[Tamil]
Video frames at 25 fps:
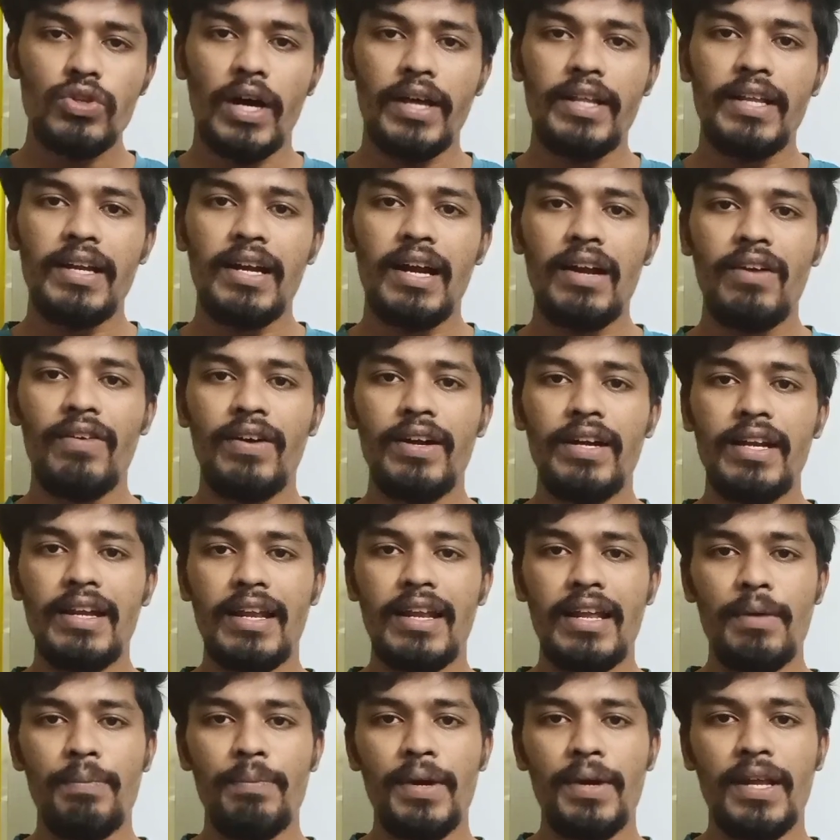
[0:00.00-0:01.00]
ஸோ அதனால
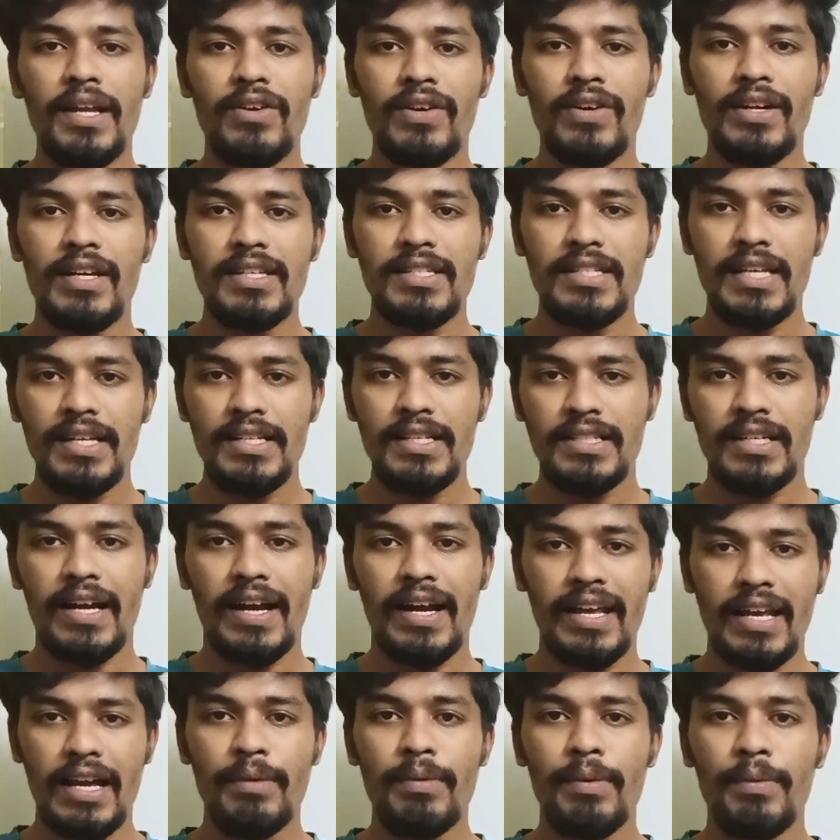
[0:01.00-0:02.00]
வந்துட்டு நிறைய பேருக்கு வந்துட்டு சீட்ஸ்
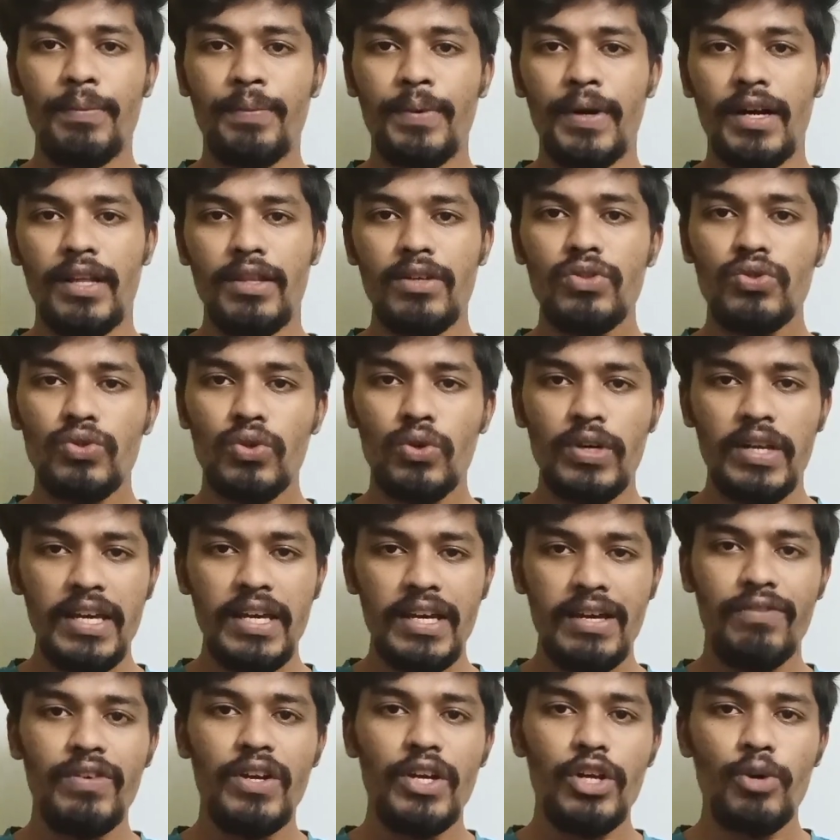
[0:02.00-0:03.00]
கிடைக்காம போயிடுது ஸோ
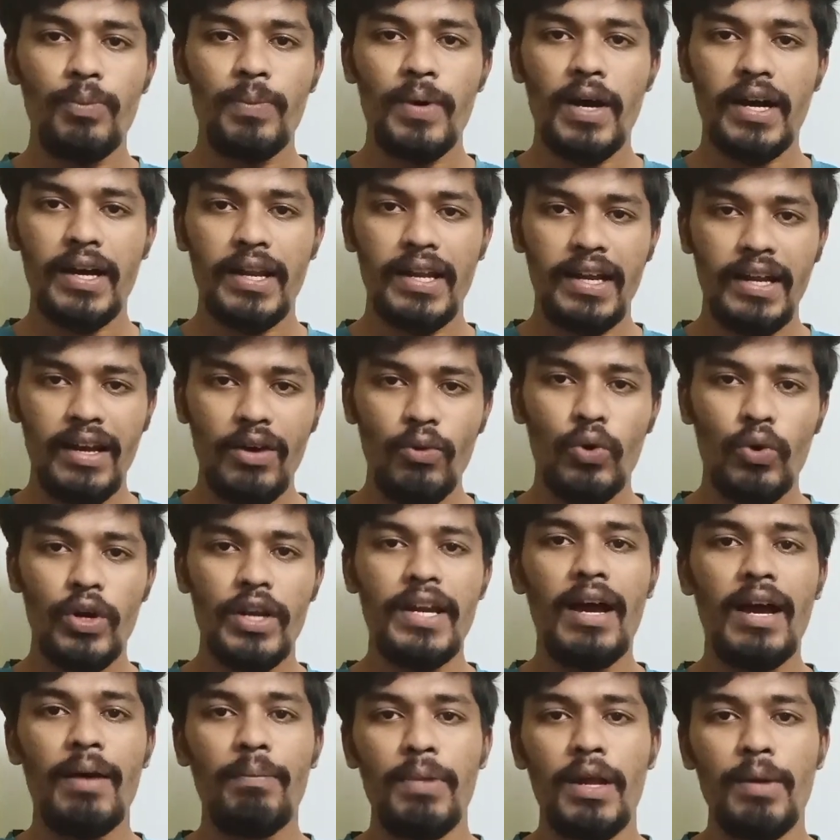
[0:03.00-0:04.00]
நீங்க வீடியோ பாக்குறீங்கன்னா
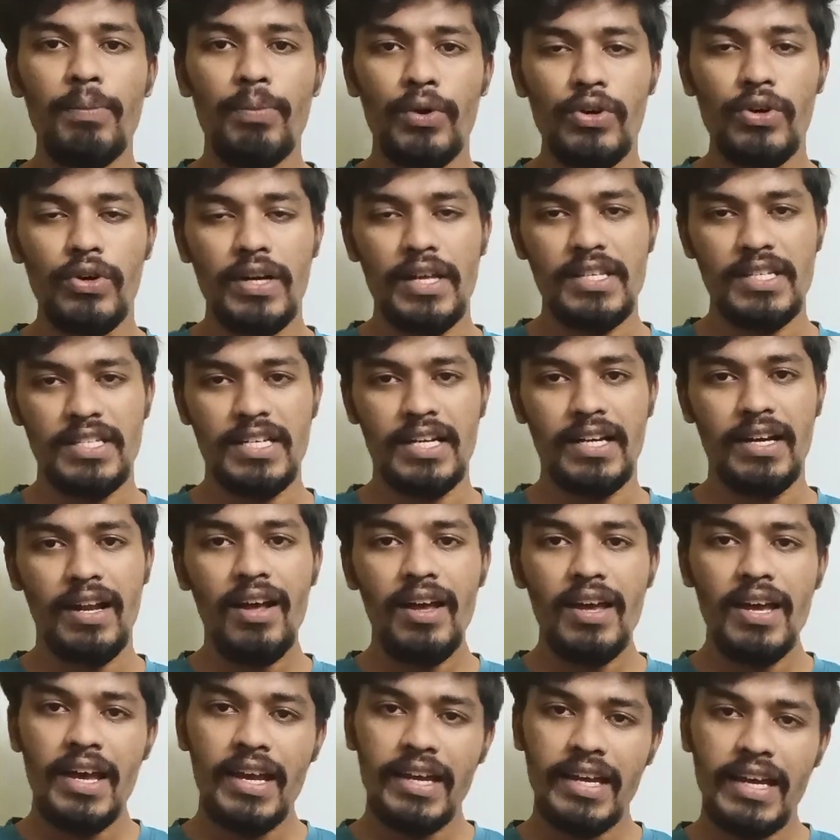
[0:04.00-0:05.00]
உடனே அப்ளை பண்ணணும்னு
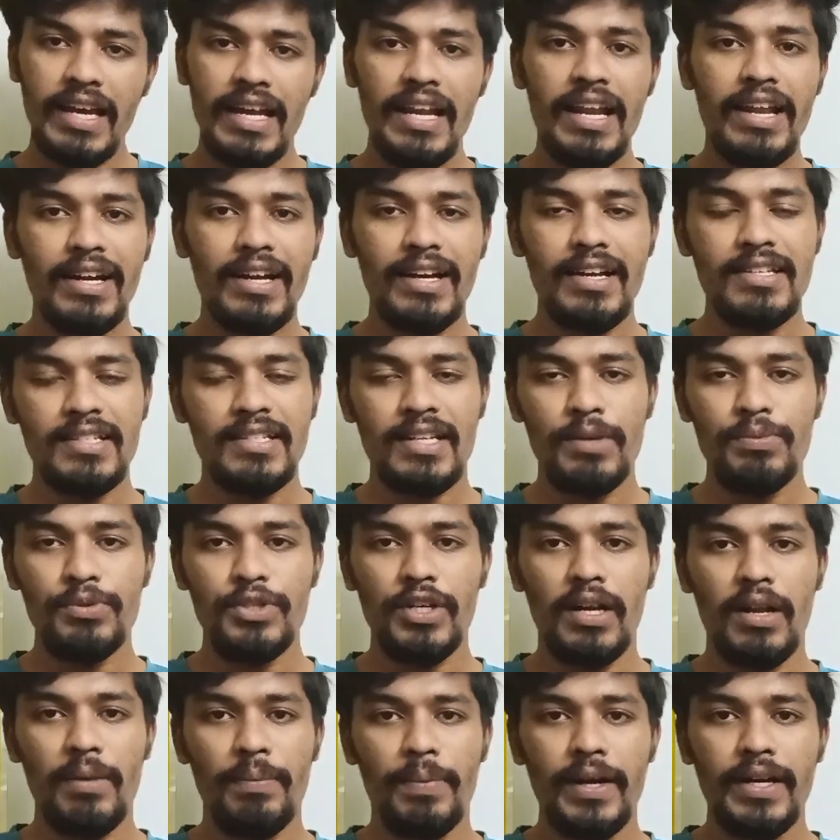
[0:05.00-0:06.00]
நினைச்சீங்கன்னா கீழே இருக்க
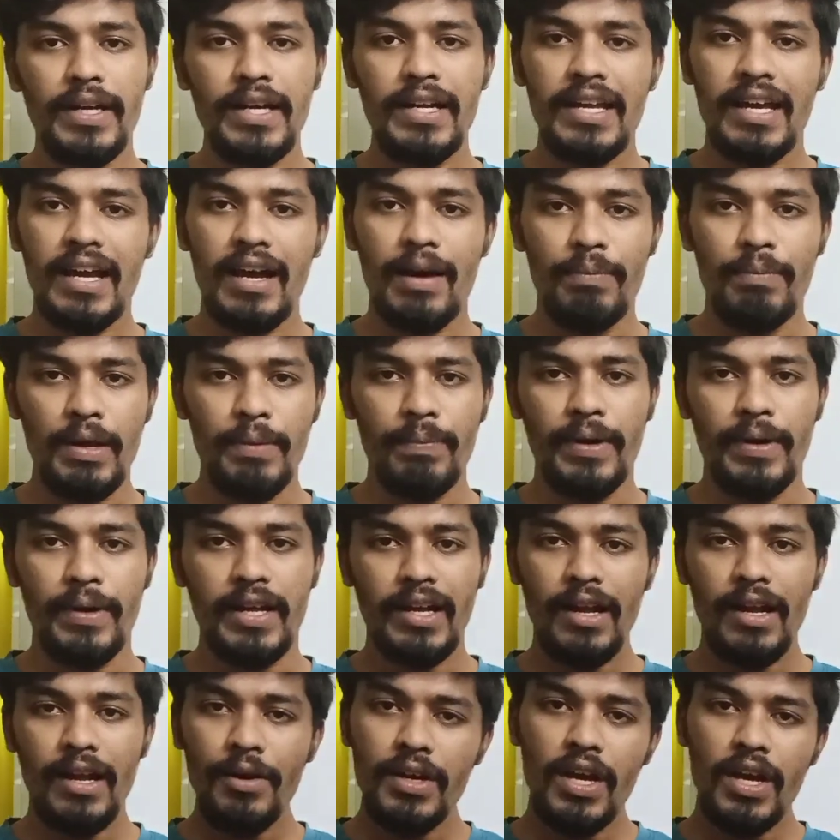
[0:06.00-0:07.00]
டிஸ்கிரிப்ஷன்ல போயிட்டு நீங்க அப்ளை
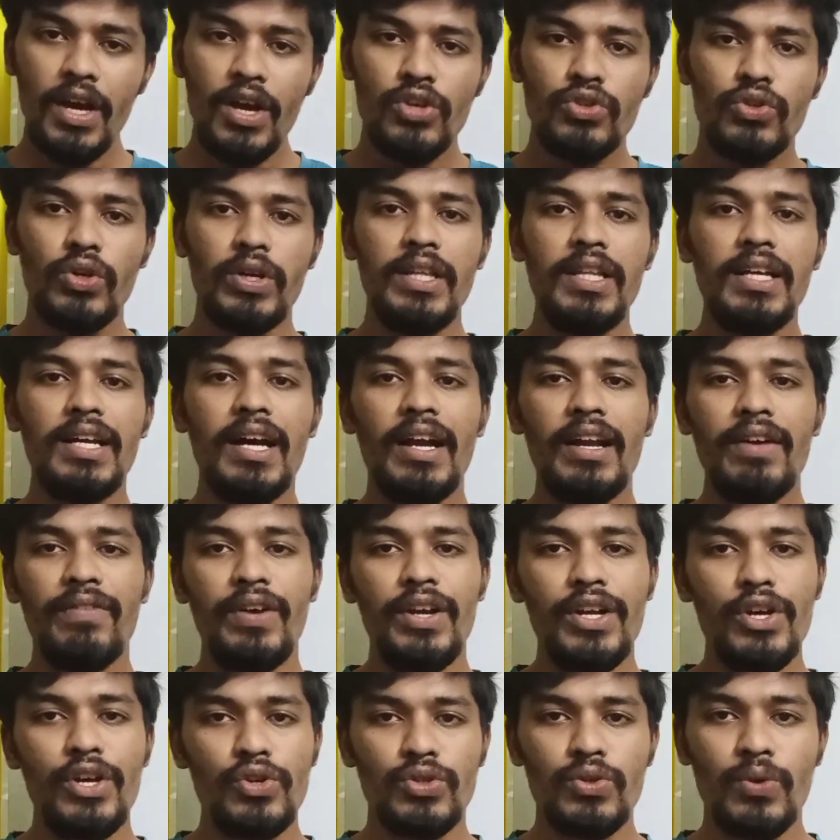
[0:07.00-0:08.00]
பண்ணிக்கலாம் ஸோ
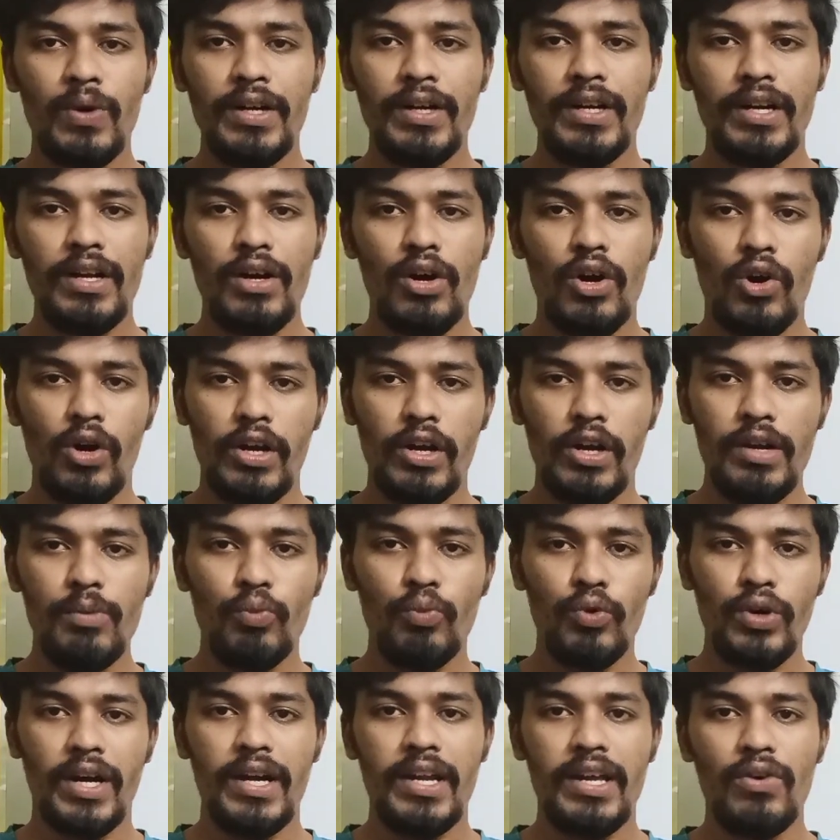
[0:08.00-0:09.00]
இதுக்கான வீடியோஸும் வந்துட்டு நான்
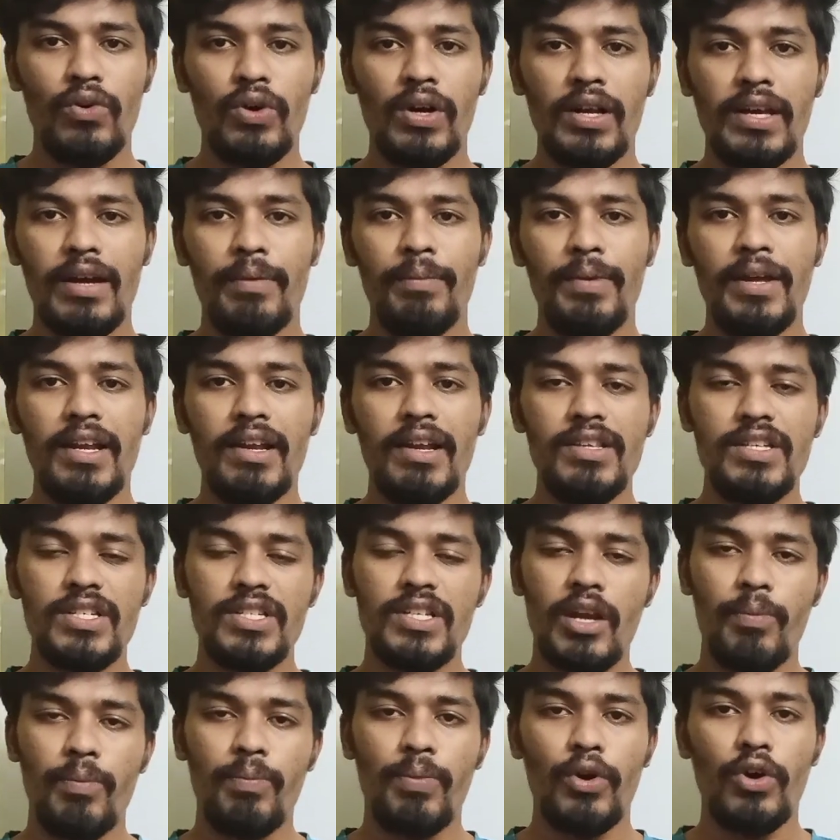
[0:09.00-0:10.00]
ஆல்ரெடி முன்னாடியே உங்களுக்கு எப்படி
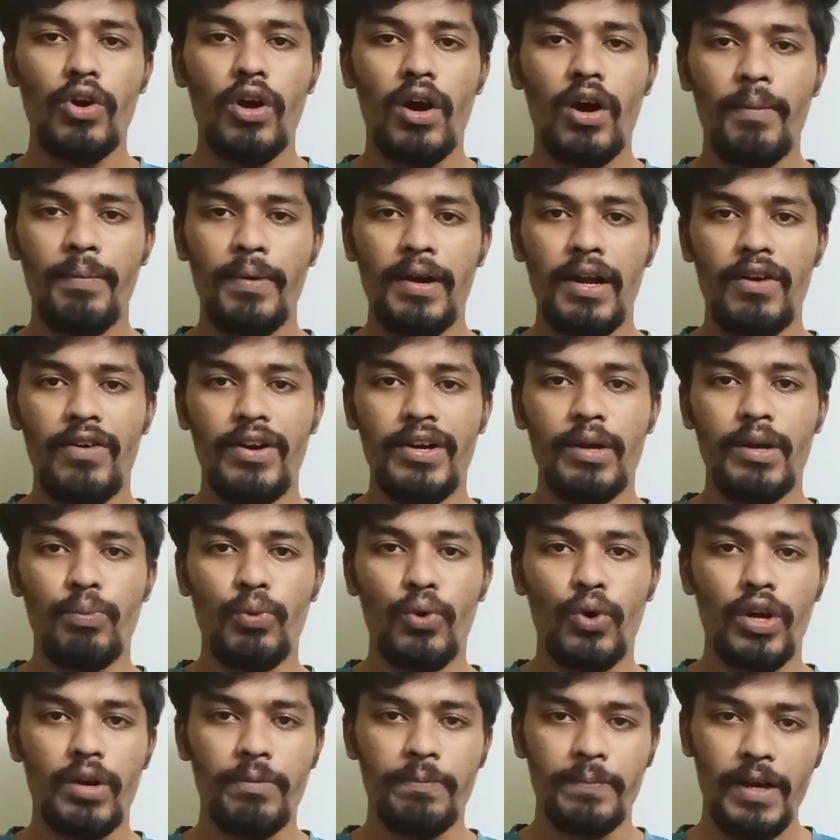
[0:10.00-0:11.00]
ரெஜிஸ்டர் பண்ணும் அப்படிலாம்
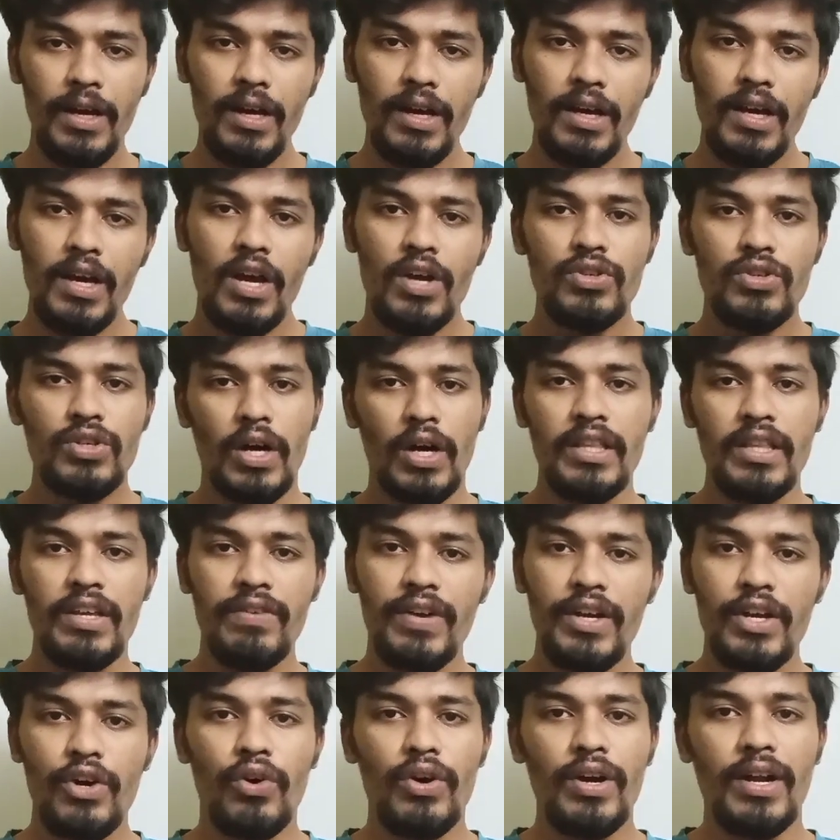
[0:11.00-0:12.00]
வந்துட்டு போட்டுப்பேன் ஸோ அந்த
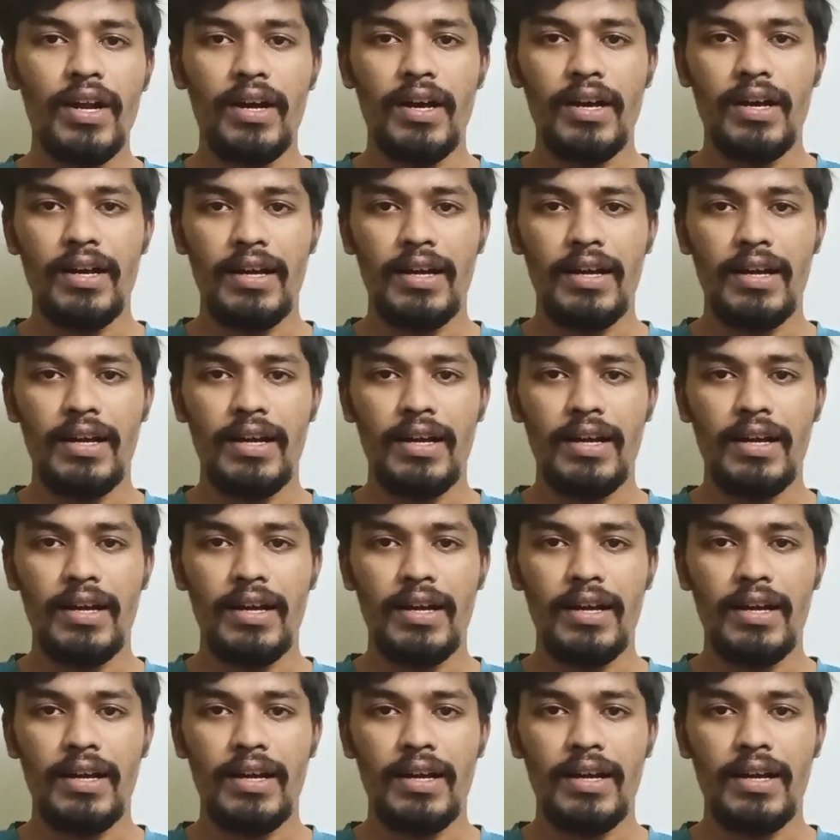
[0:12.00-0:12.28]
வீடியோட